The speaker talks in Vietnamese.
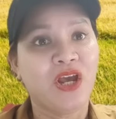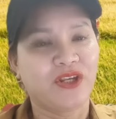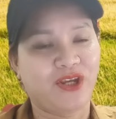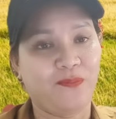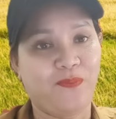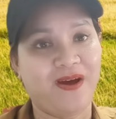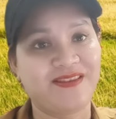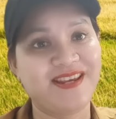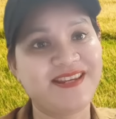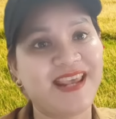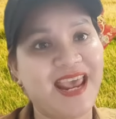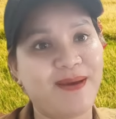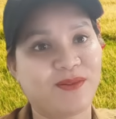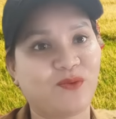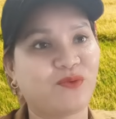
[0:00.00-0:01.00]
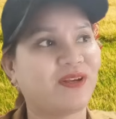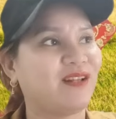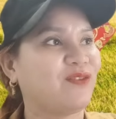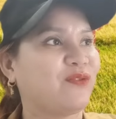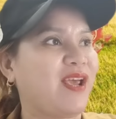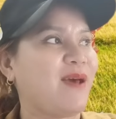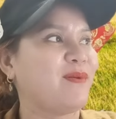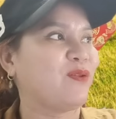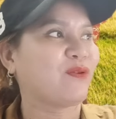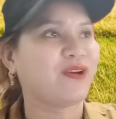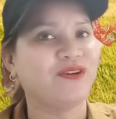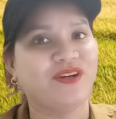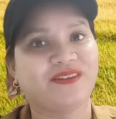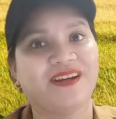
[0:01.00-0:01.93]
chụp hình với ve tôi cái tôi nghe là tôi cười